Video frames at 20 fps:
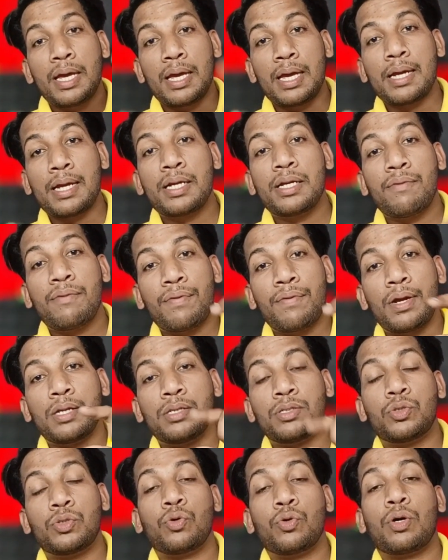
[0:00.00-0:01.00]
एक
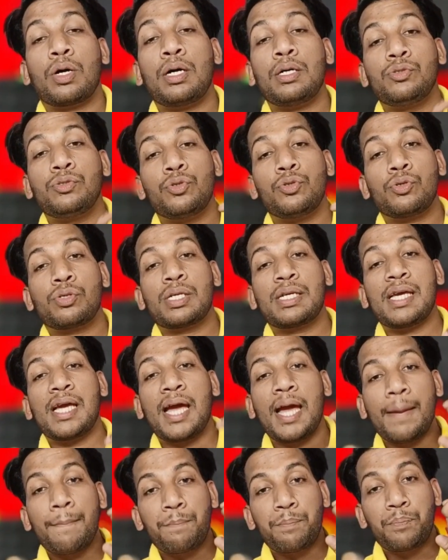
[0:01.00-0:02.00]
डिफरेंस होगा जो
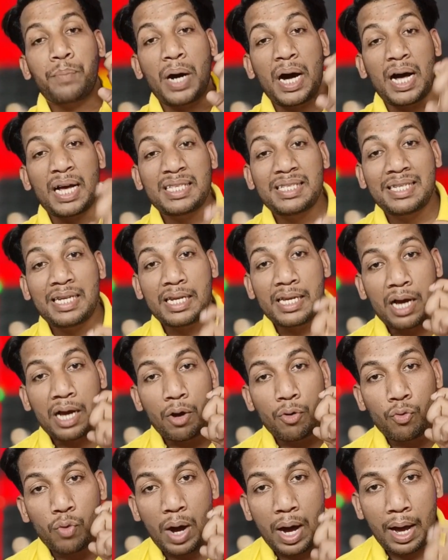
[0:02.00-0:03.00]
कि है पास
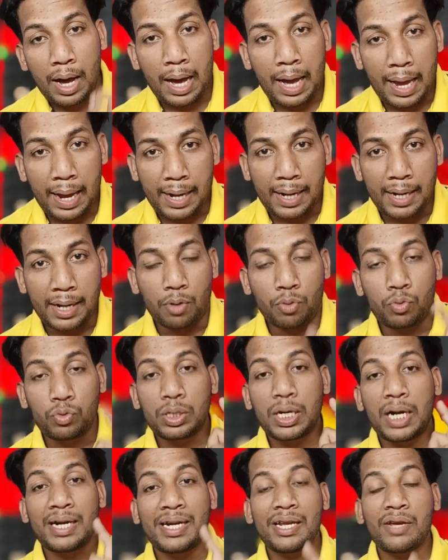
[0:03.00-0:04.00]
लिखा हुआ आएगा
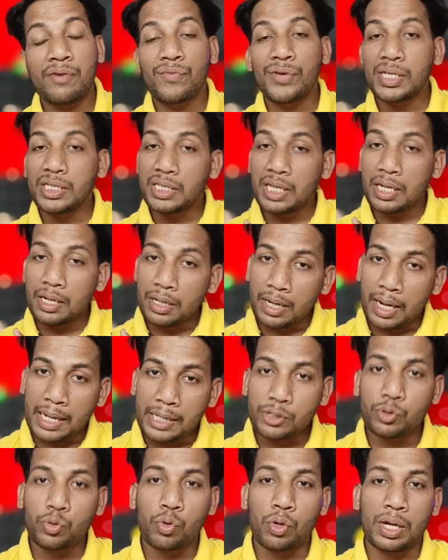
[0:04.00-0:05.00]
उनका डिवीजन
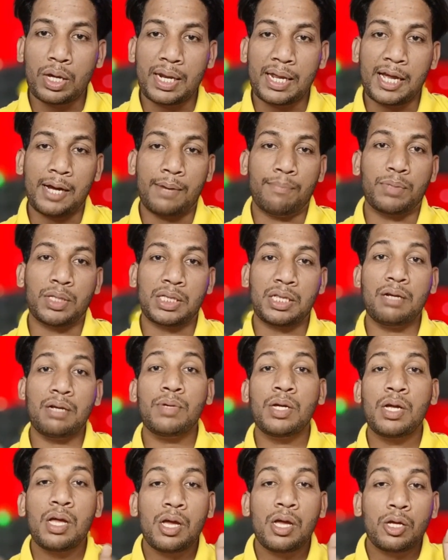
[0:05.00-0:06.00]
नहीं शो करेगा
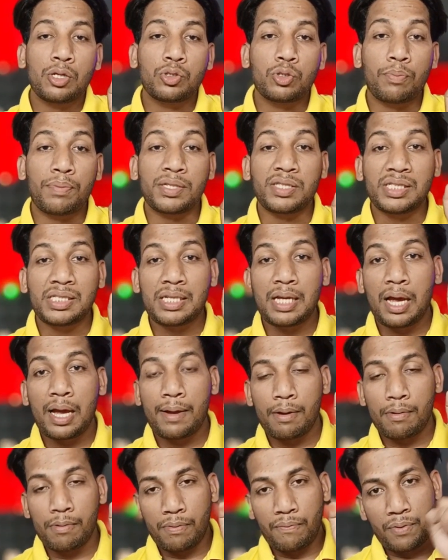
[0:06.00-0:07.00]
मतलब जो बच्चे
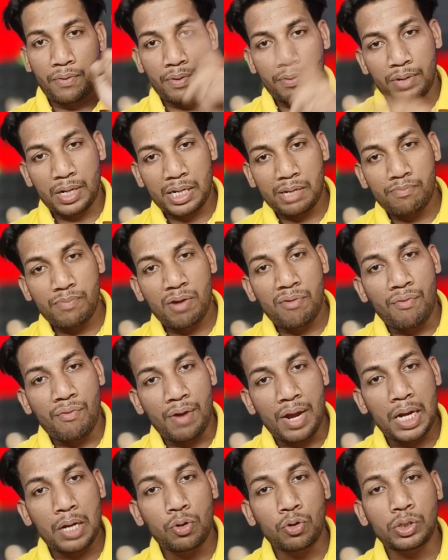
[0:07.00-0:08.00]
फरवरी में
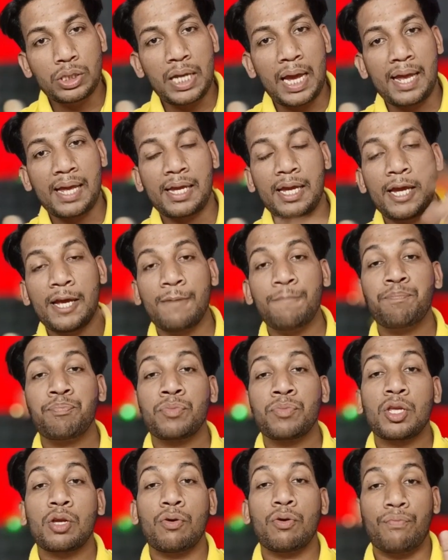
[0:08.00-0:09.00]
फेल हो जाएंगे
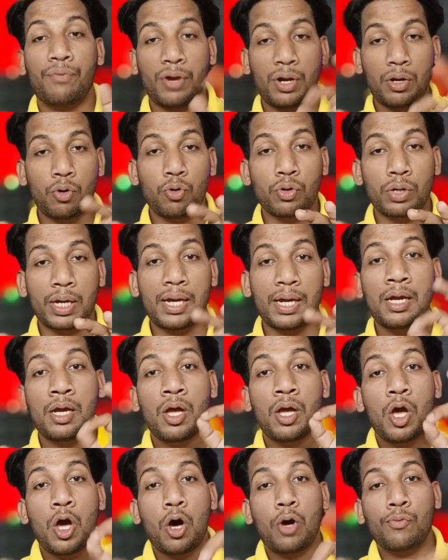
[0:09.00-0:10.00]
तो फेल होंगे
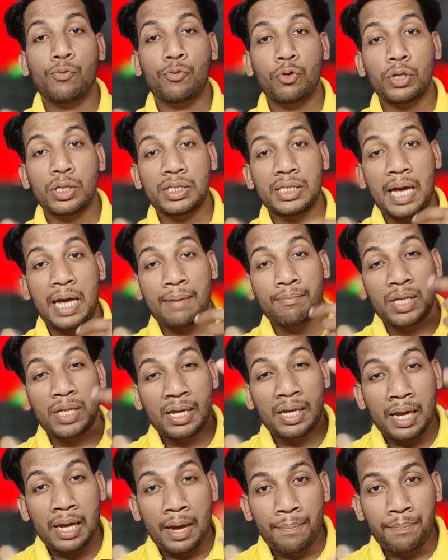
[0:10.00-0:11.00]
और वो एग्ज़ाम
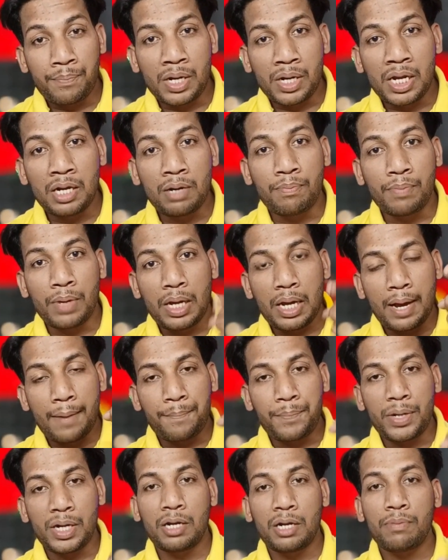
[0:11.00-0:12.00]
देंगे अप्रैल में
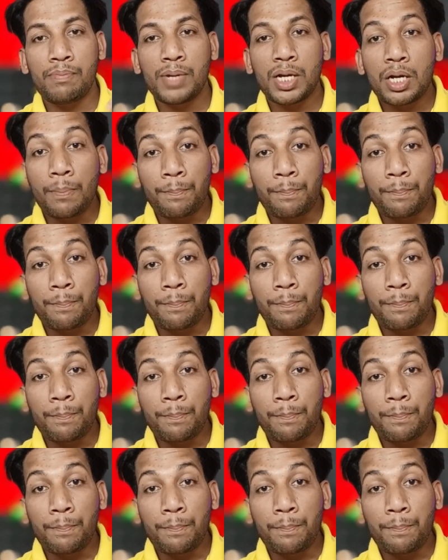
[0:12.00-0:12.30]
अप्रैल में